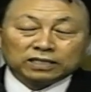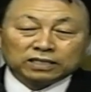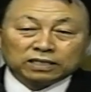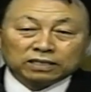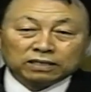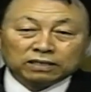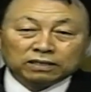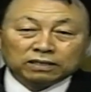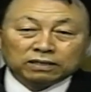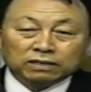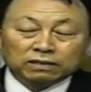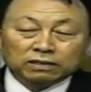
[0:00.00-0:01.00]
我们在
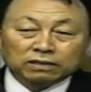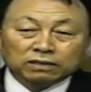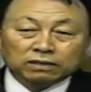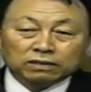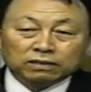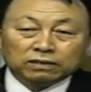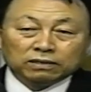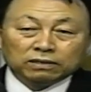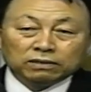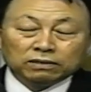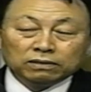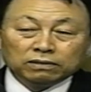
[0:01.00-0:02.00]
小的事情上如
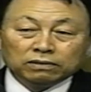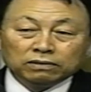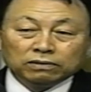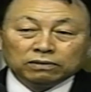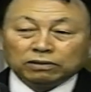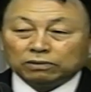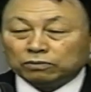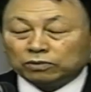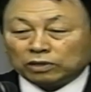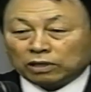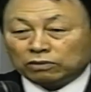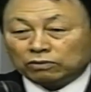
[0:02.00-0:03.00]
此的懒惰，如
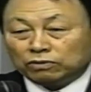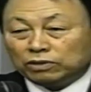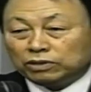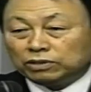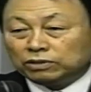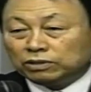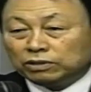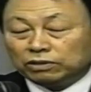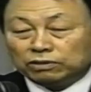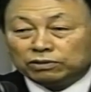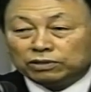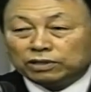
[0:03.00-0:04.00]
此的不屑，如
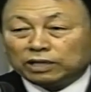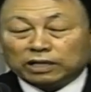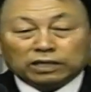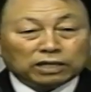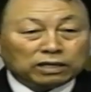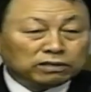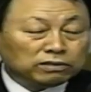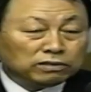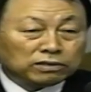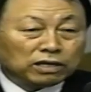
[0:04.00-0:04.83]
此的怠慢。